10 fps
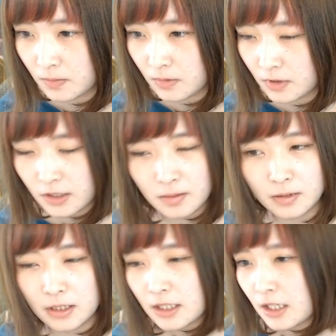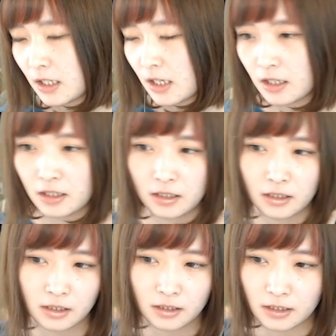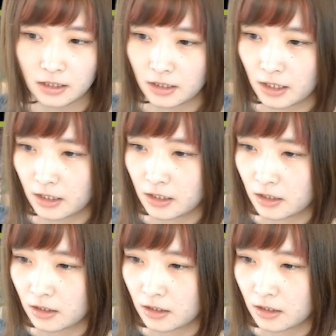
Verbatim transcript: スキブじゃないや2体